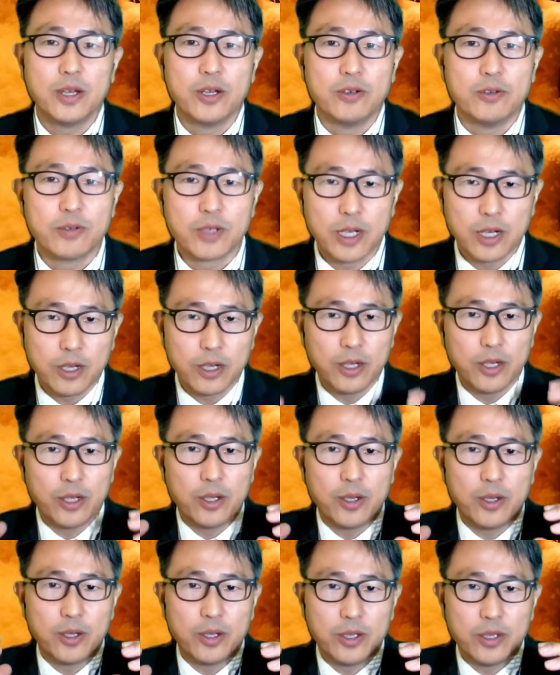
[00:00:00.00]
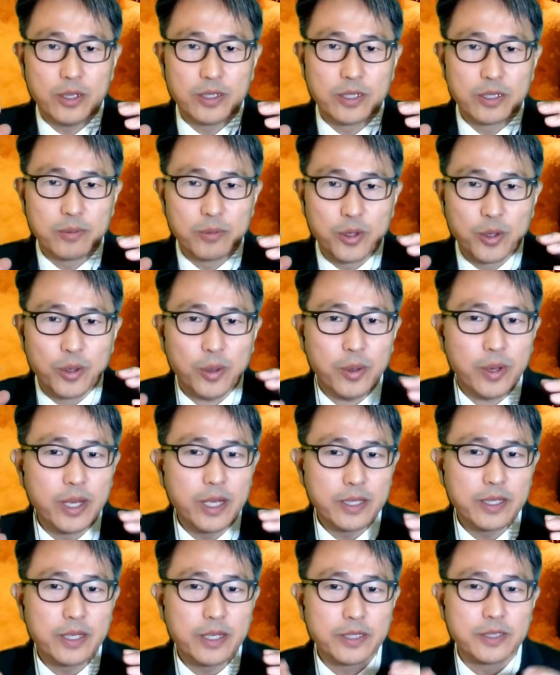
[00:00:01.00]
우리가 지금
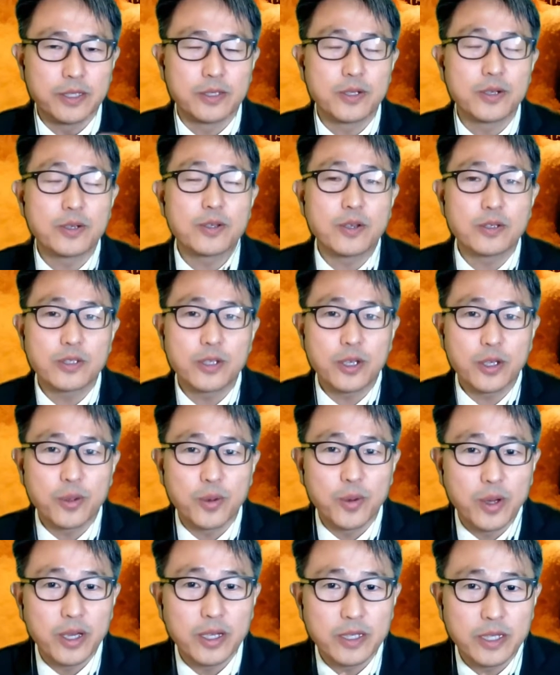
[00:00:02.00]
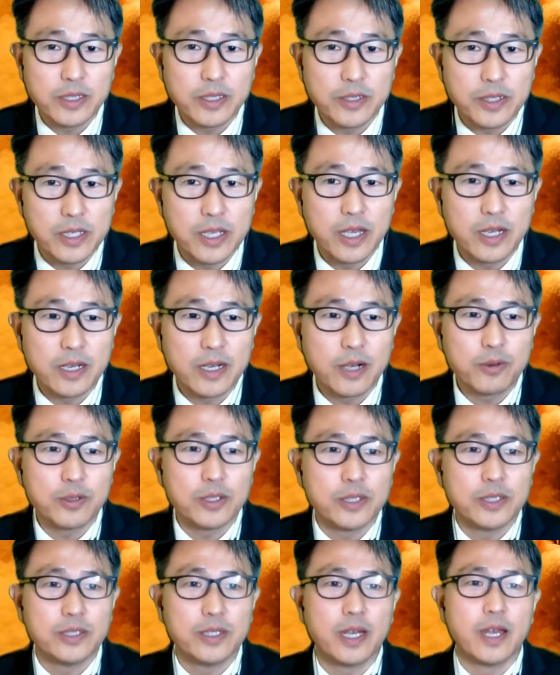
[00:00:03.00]
교회에 대해서 성경적인 교회에 대해서 이해를 하고
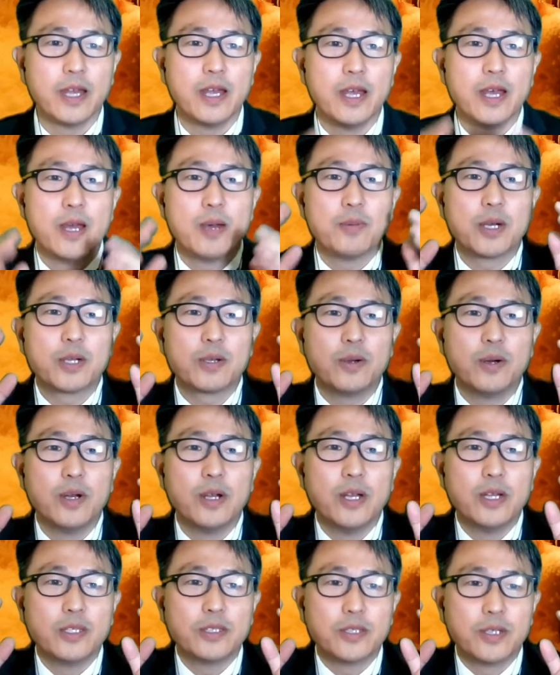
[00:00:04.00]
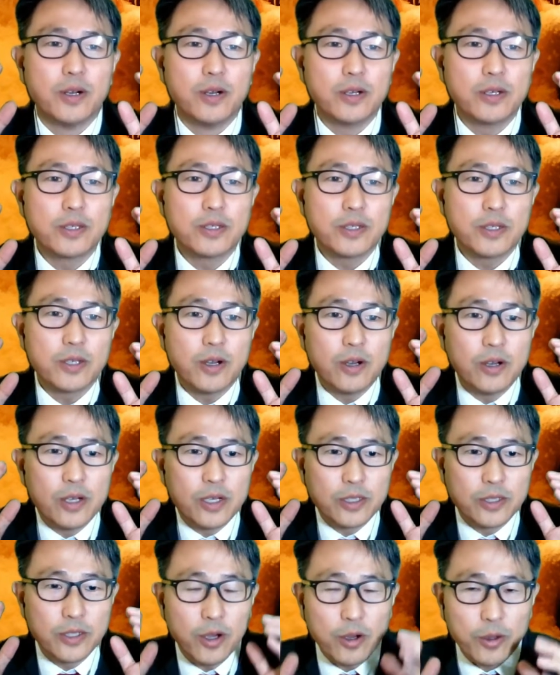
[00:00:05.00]
있는데 바로 성령
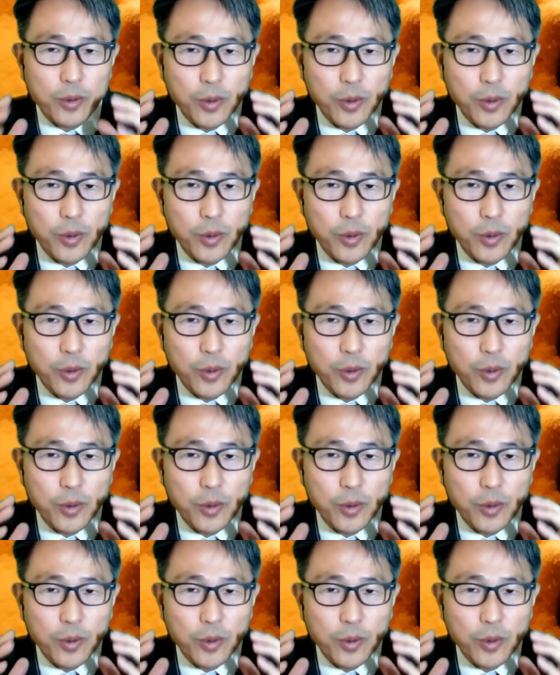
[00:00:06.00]
서,